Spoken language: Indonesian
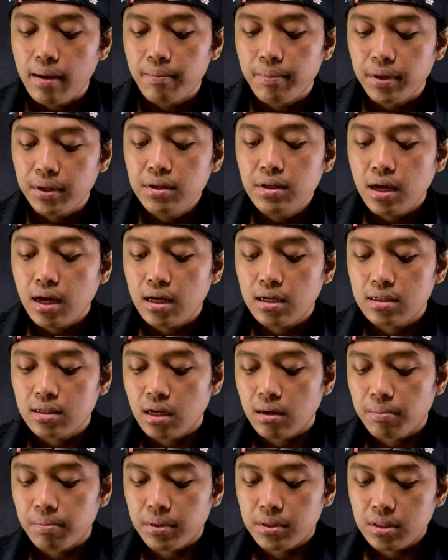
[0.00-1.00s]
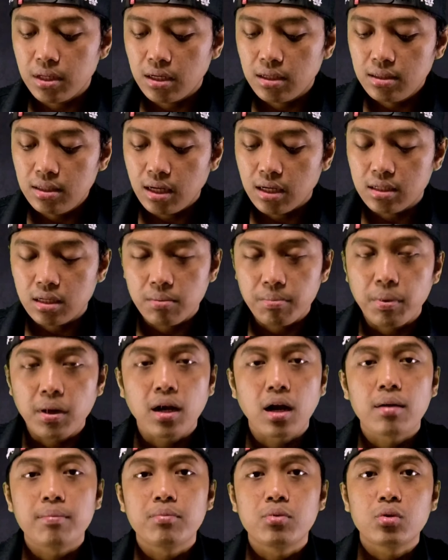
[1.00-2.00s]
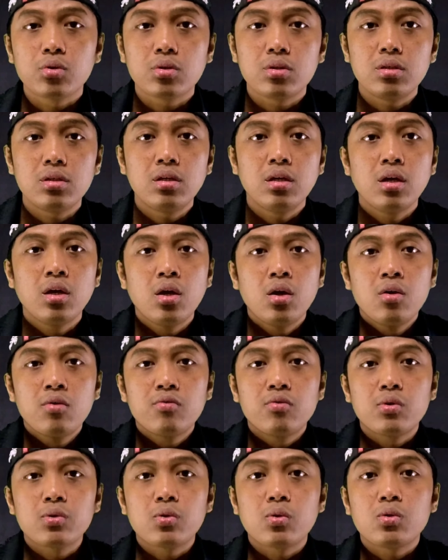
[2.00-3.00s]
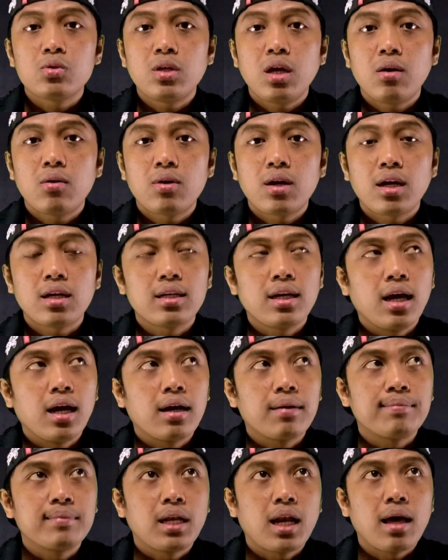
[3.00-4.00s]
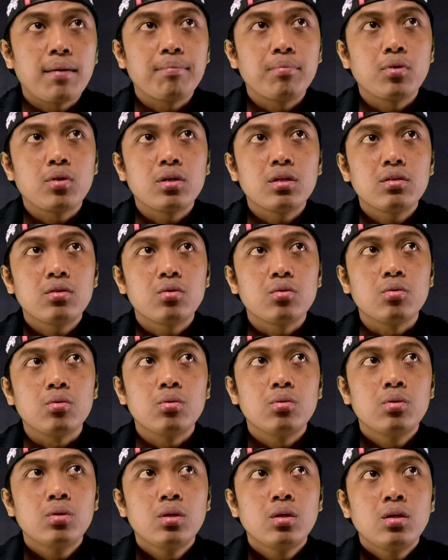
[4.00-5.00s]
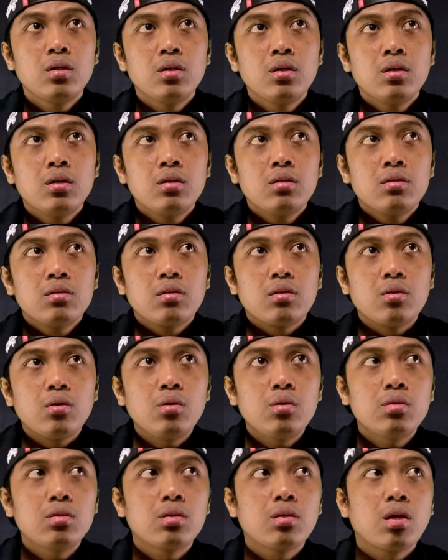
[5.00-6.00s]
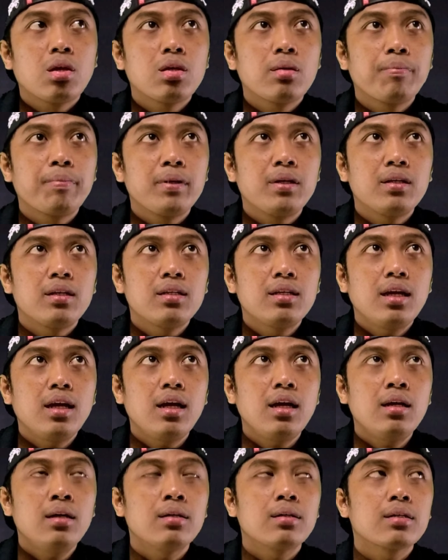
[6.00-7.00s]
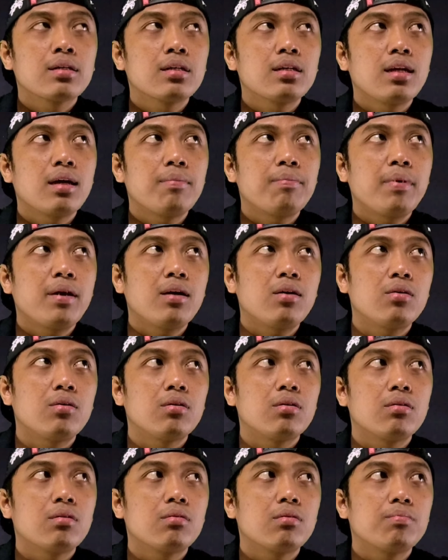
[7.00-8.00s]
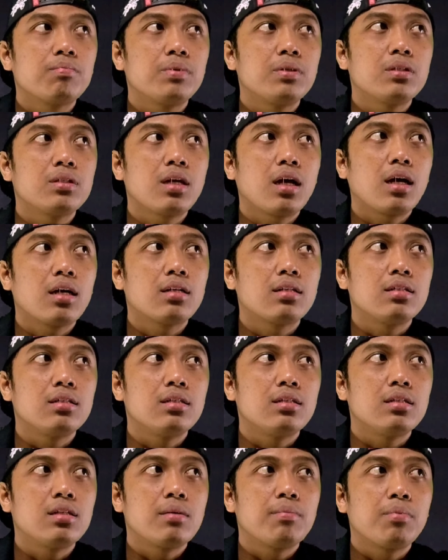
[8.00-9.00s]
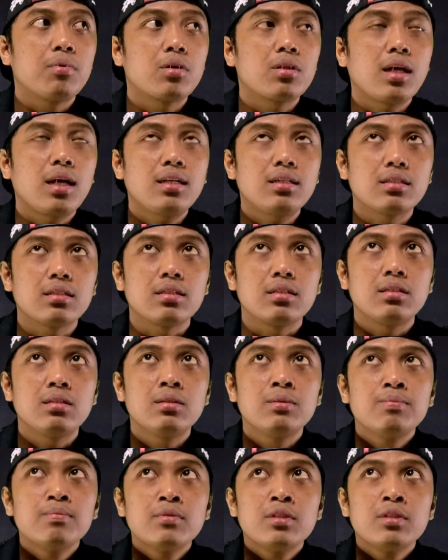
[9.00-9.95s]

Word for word: HP-nya di HP-nya ini ada barang bukti fotonya orang yang melapor itu terus sebenarnya kenapa kok bisa dideportasi